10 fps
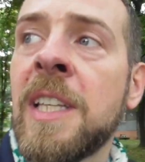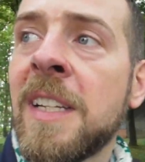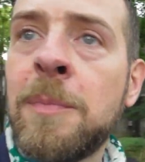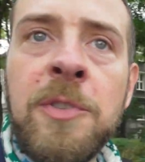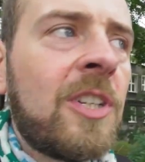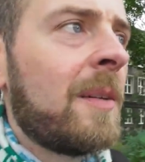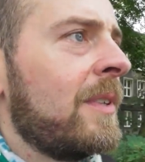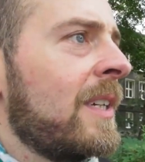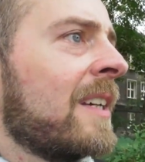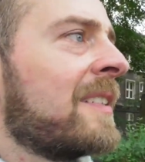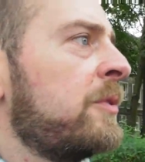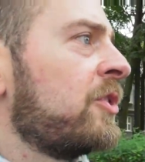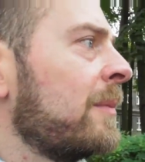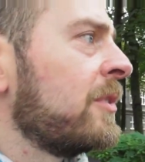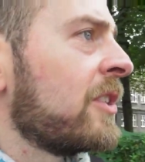teraz zbliżamy?
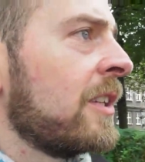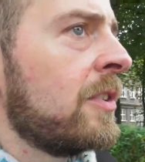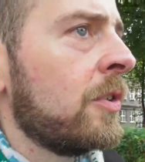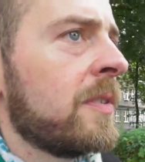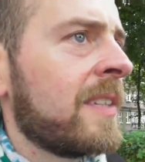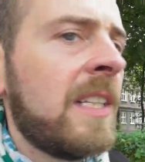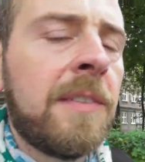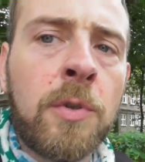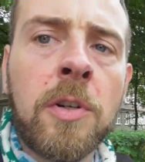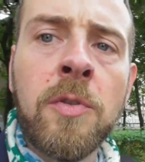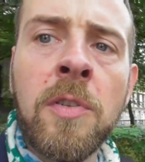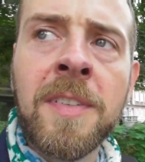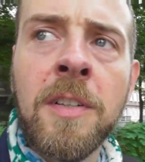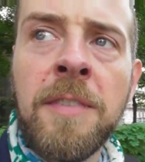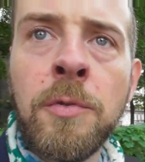Zbliżamy się do zalewu,
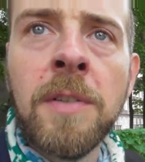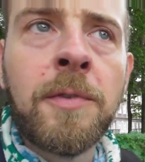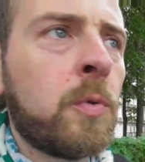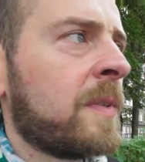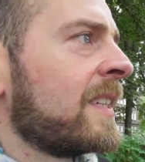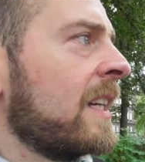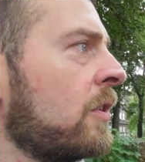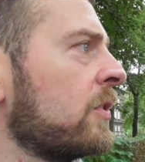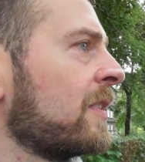no, zalewu Nowochódzkiego.